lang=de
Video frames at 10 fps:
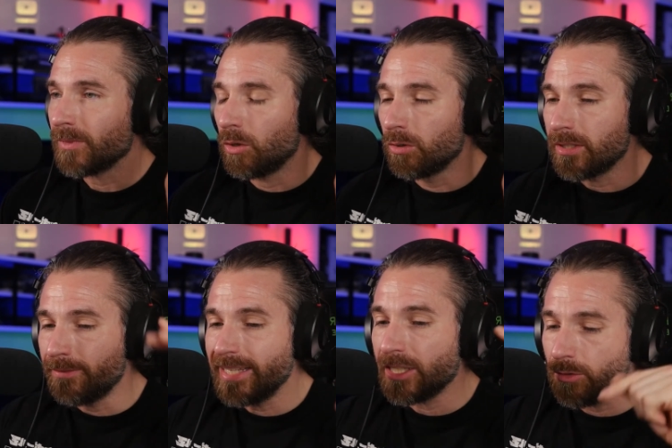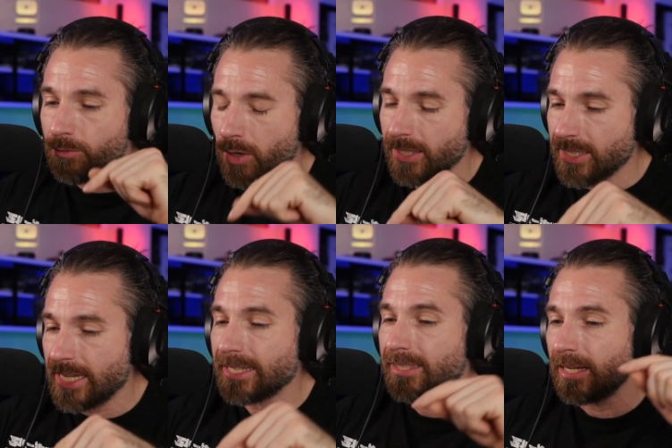Und wie ich ja schon vorhin
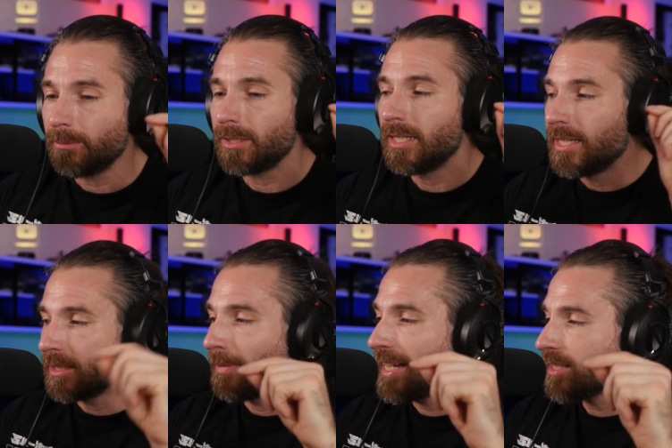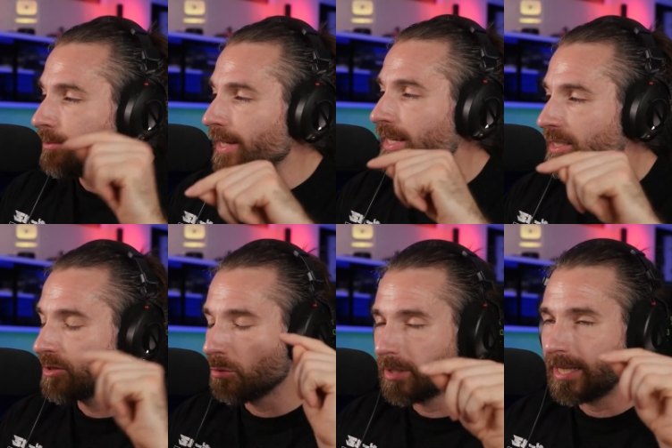gesagt habe, die meisten Männer
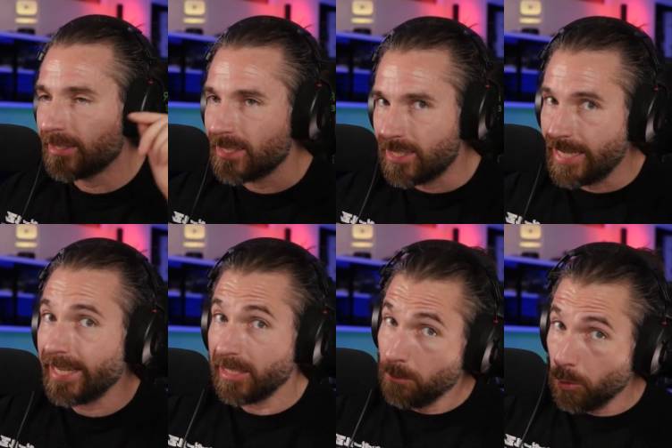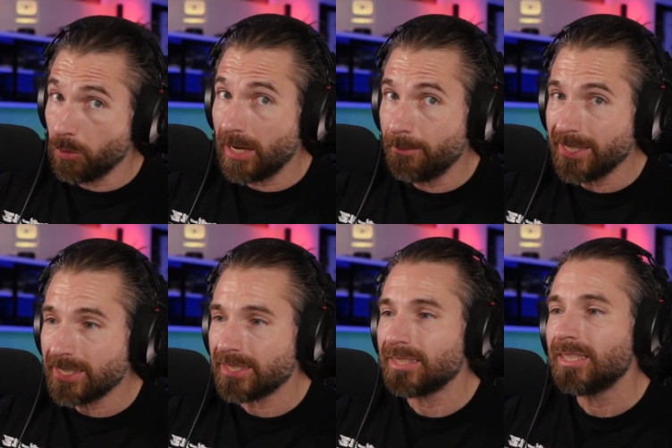sind sogenannte
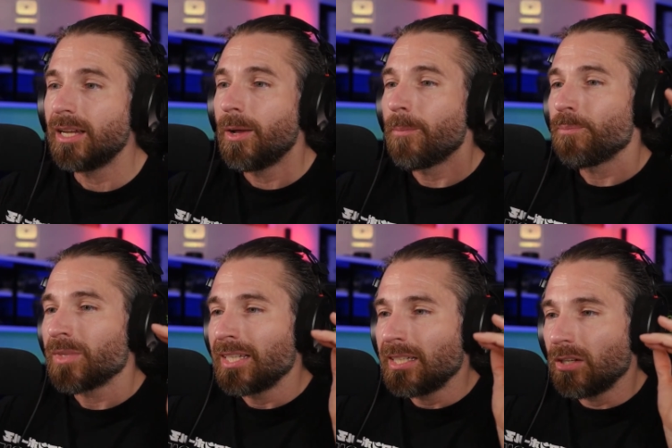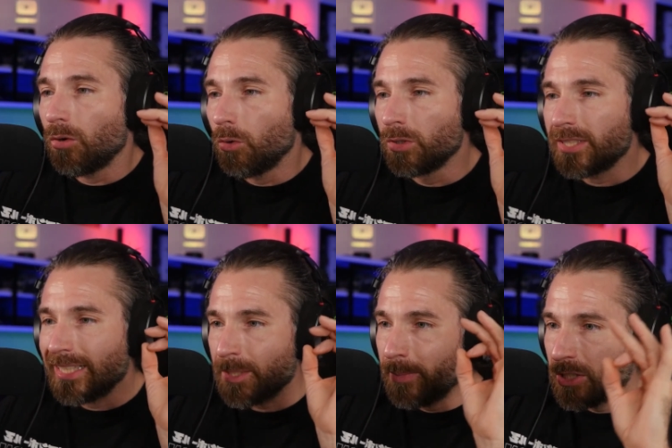Serienmonogamisten. Und
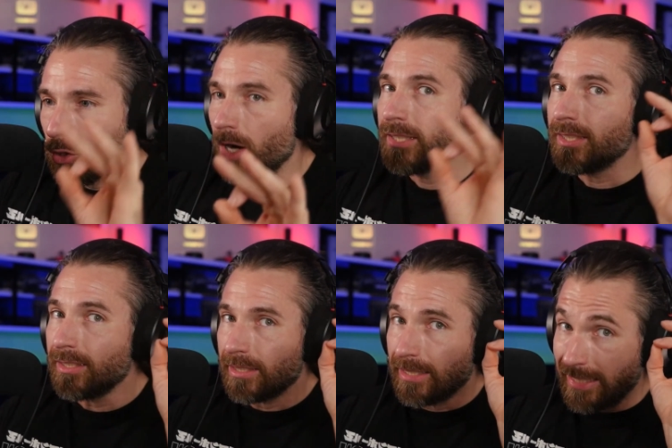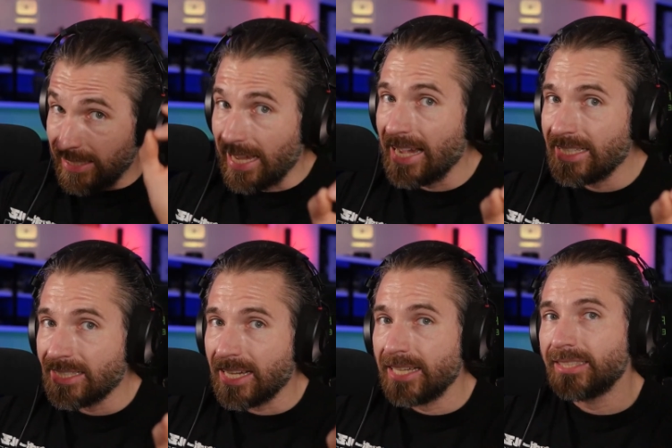das bedeutet
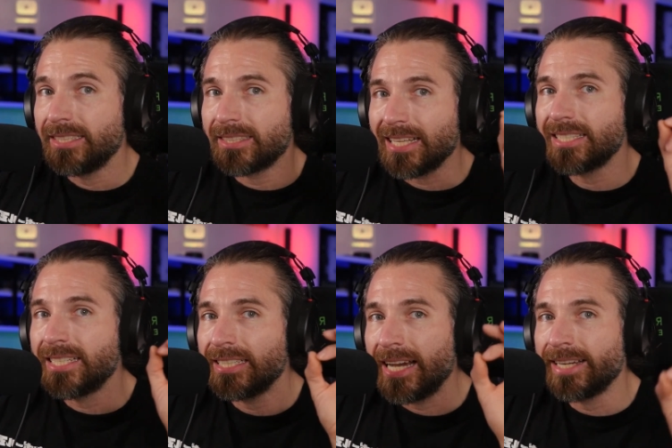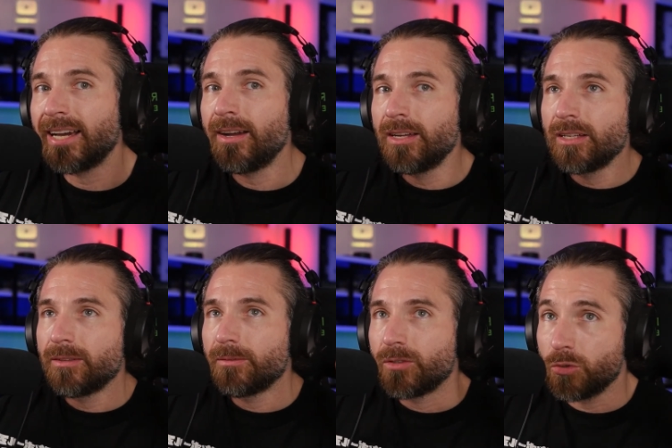gleichzeitig, dass sie in einer
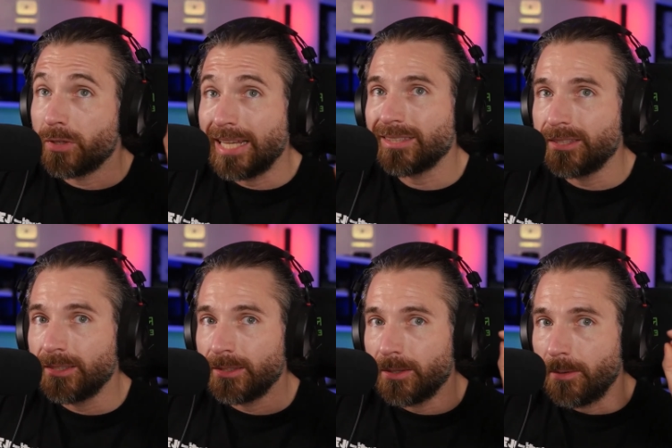sogenannten